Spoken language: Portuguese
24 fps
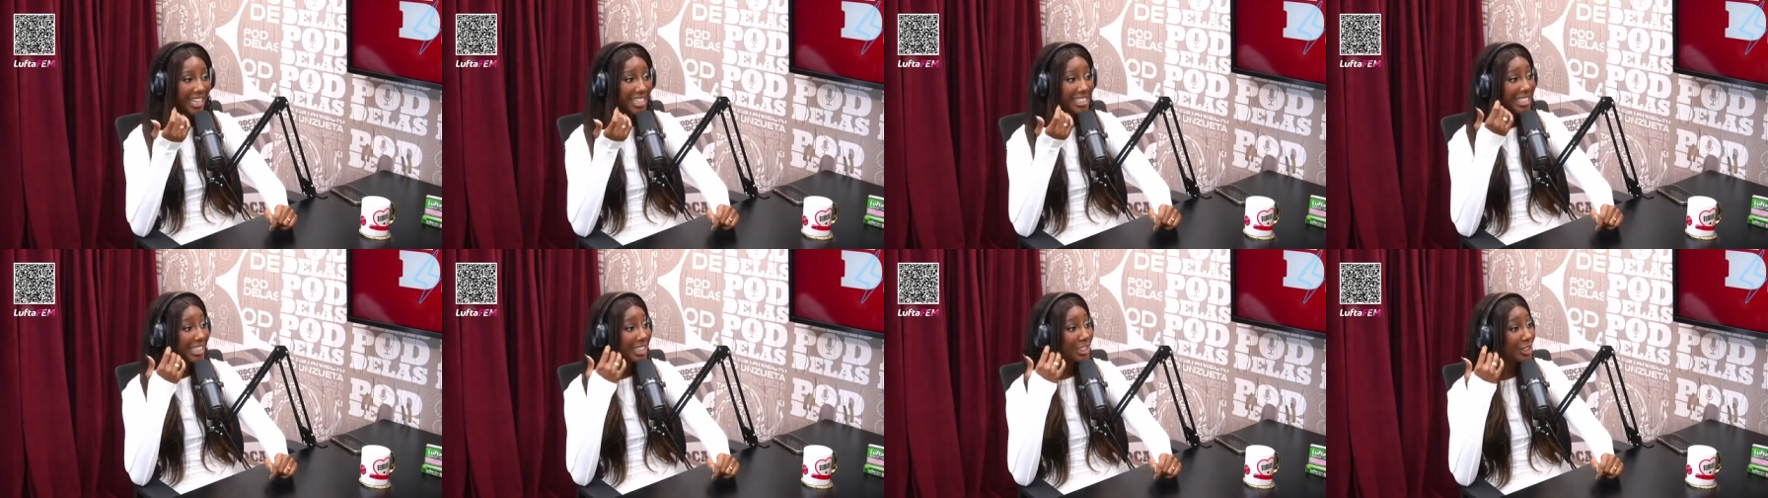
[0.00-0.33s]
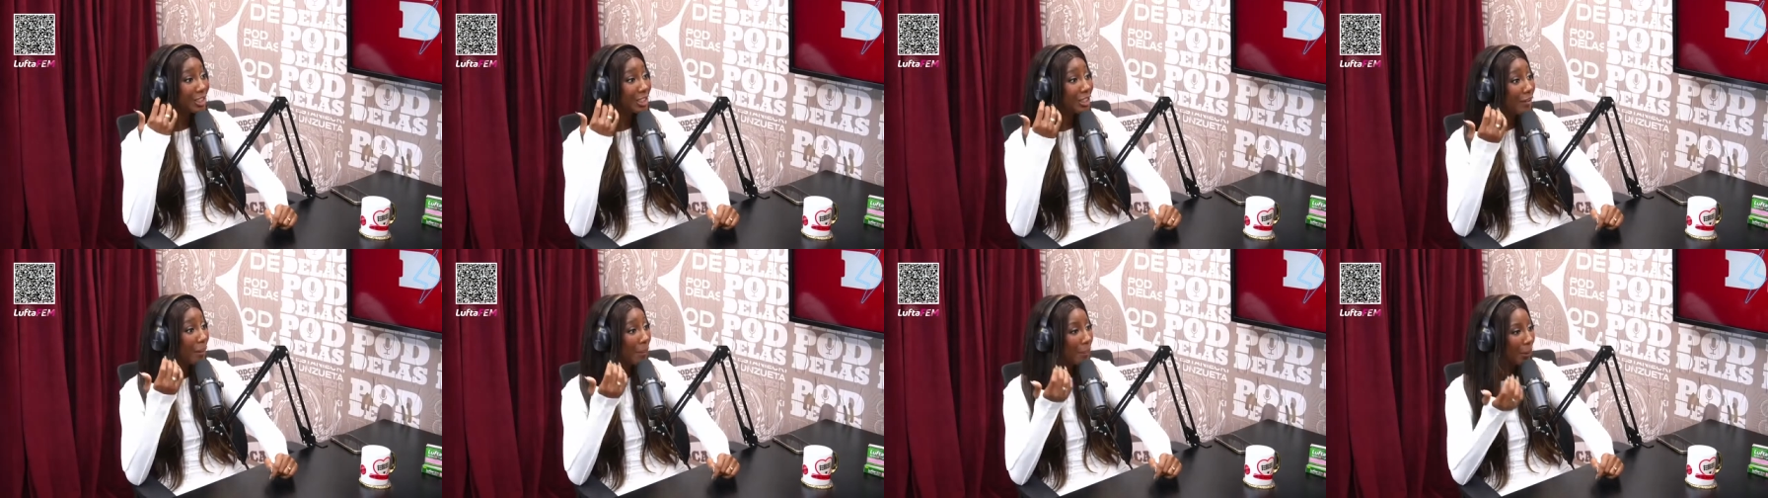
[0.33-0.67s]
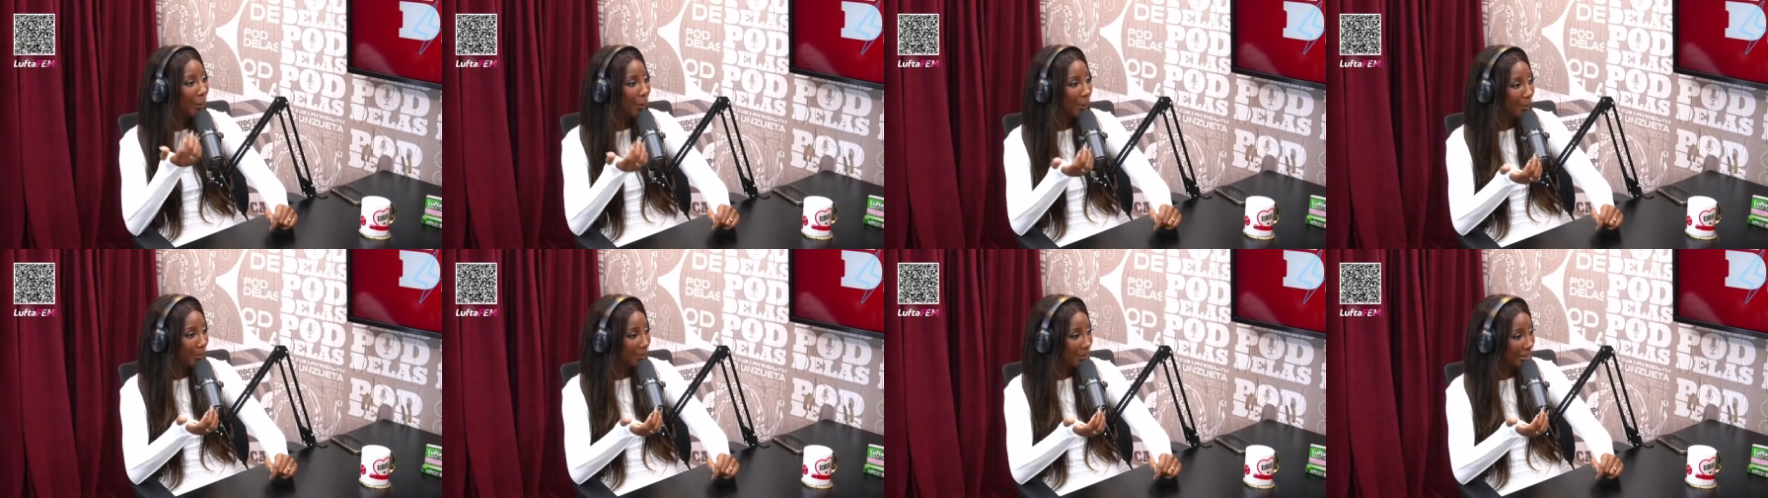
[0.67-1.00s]
casa ela já tava
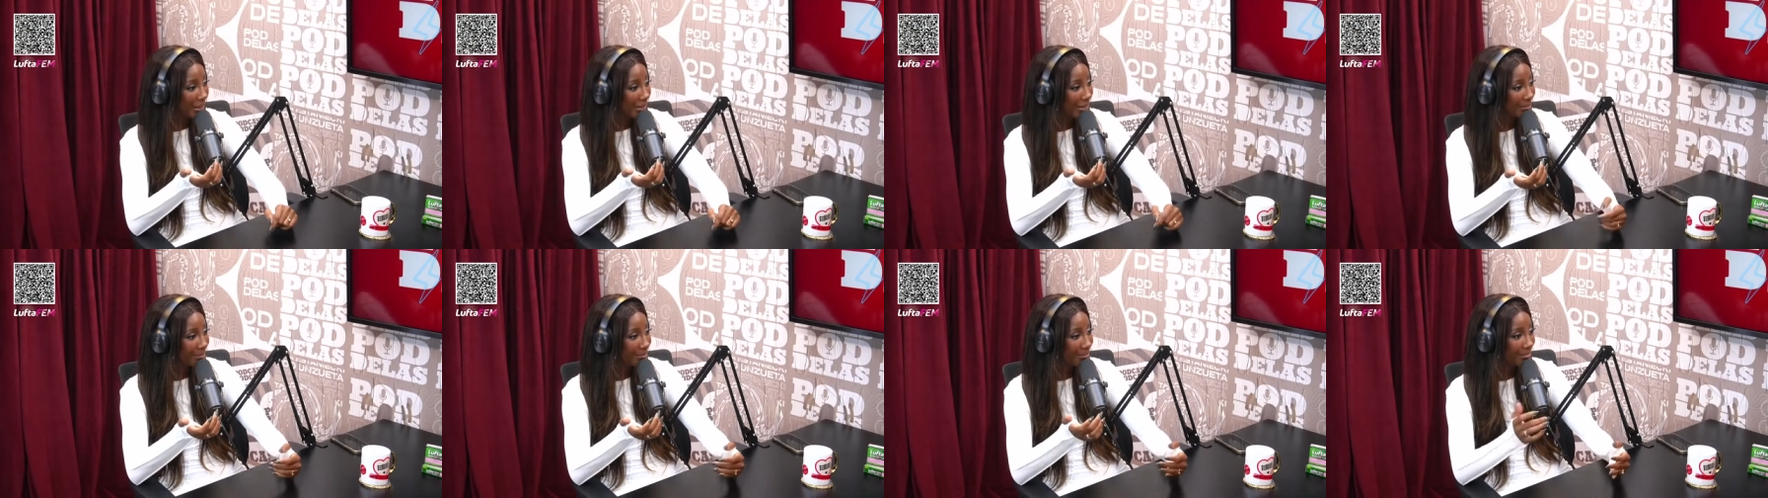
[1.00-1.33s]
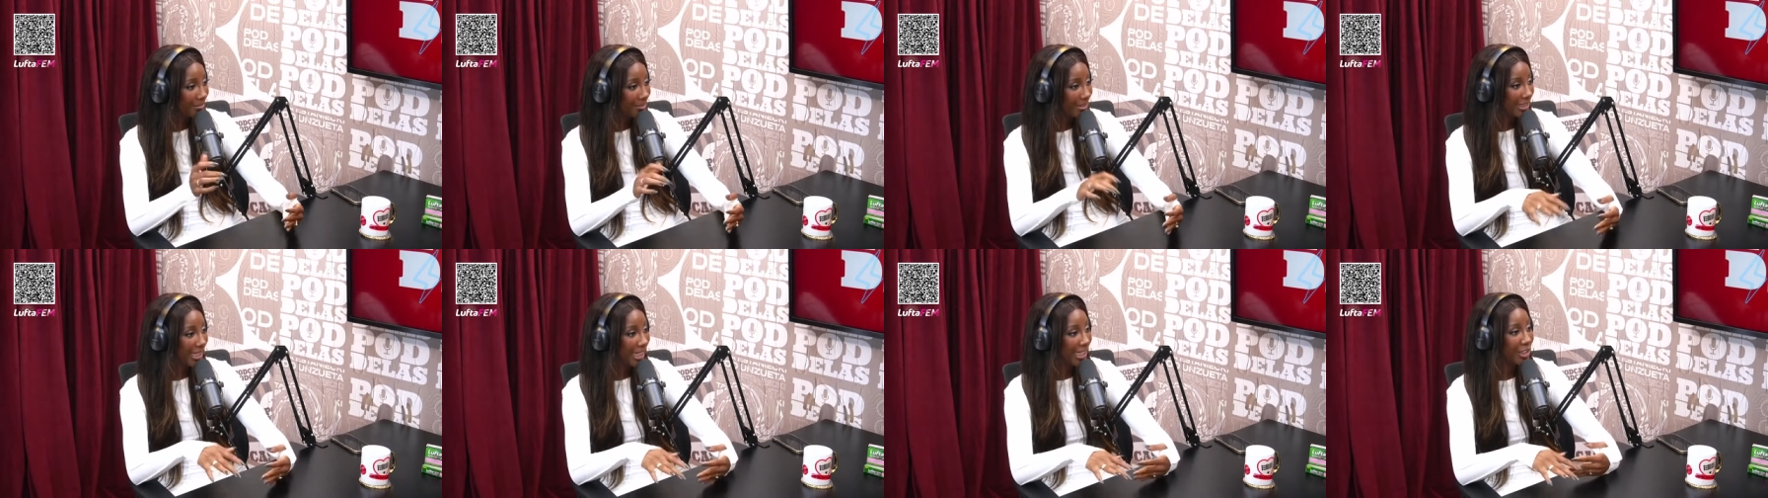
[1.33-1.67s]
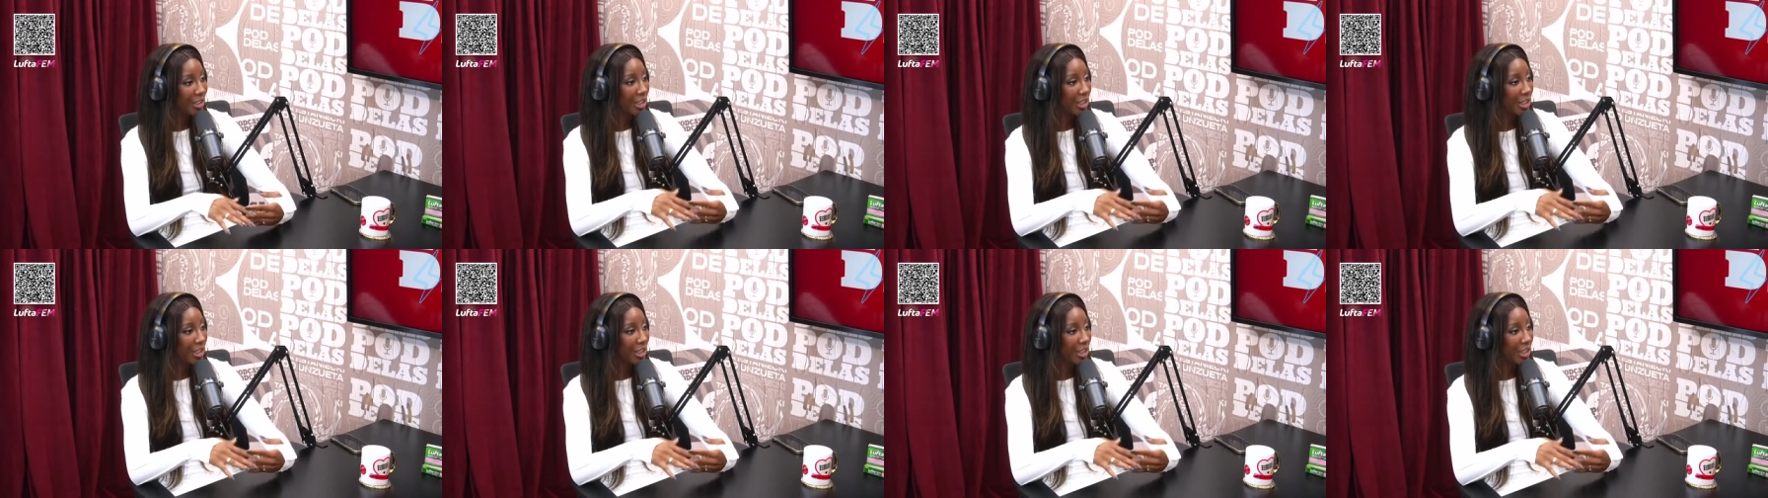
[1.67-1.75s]
pronta né?